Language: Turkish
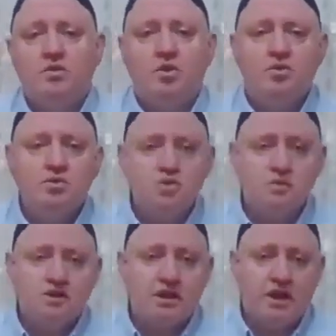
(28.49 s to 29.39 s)
dördüncü
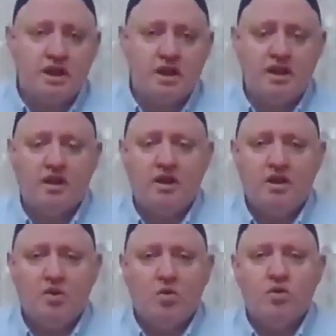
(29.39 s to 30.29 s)
meseleyi
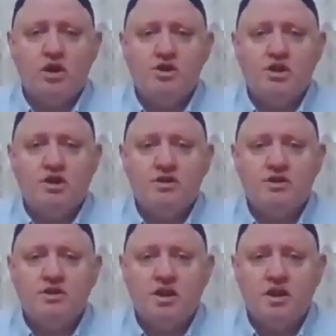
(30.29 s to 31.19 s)
okuyacağız.